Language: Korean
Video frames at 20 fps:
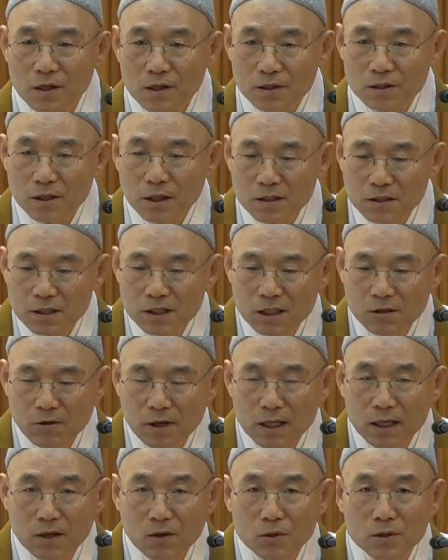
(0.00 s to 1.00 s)
현실을
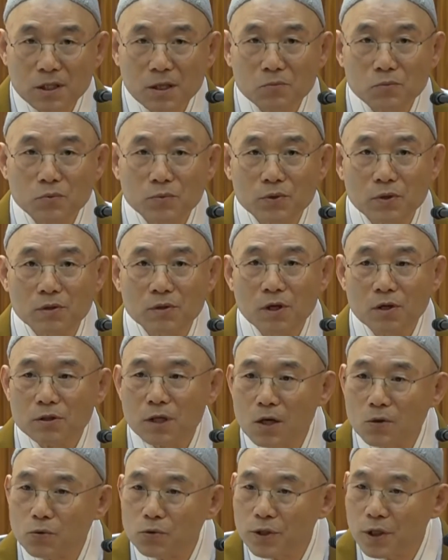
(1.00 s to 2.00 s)
하라고 하다 보면은
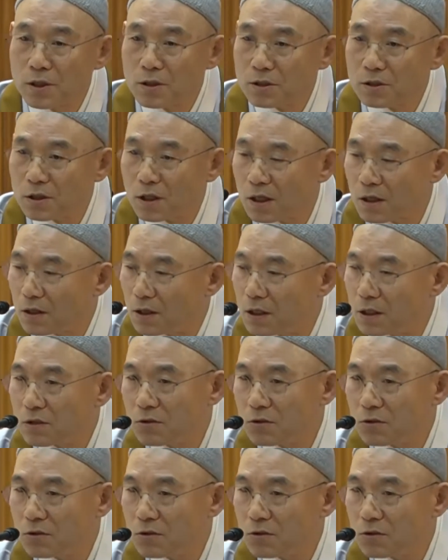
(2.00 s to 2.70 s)
자꾸 현실에